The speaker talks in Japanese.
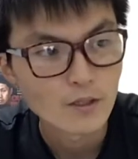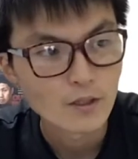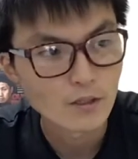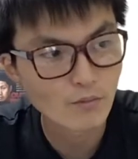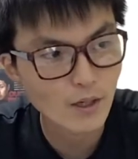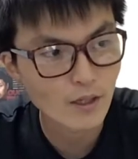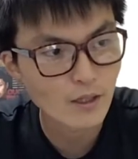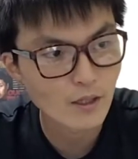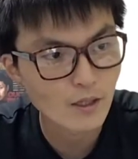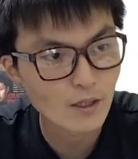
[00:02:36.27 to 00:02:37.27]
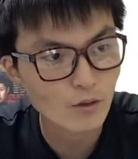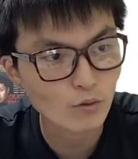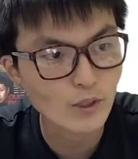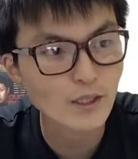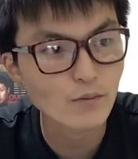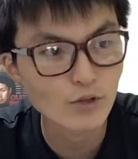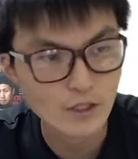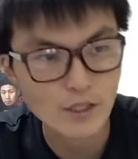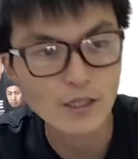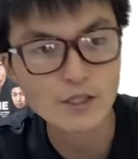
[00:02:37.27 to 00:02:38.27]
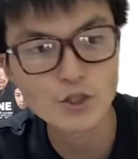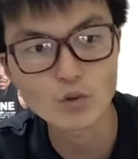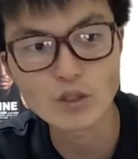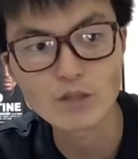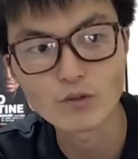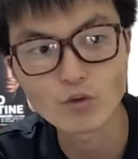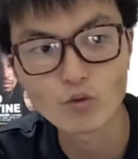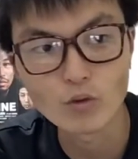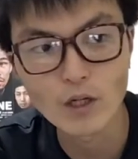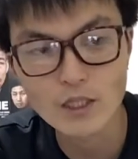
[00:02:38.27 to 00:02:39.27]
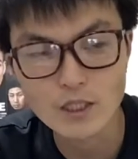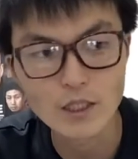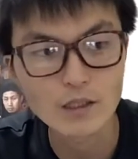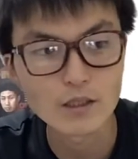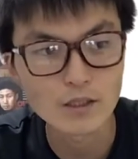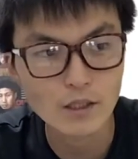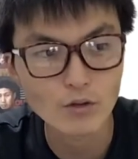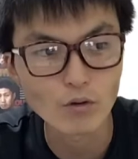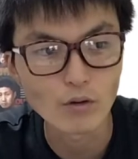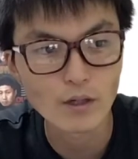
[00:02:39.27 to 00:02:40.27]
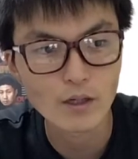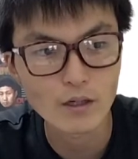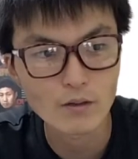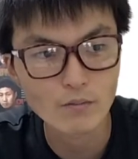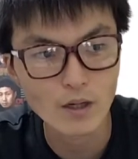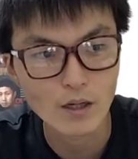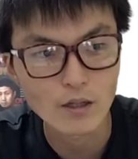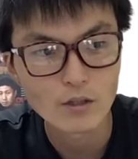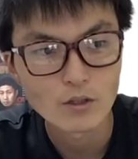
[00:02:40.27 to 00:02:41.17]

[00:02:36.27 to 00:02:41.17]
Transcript: でまあえー、この間もですね視聴者様とこう話になったんですけど、えー、まあ、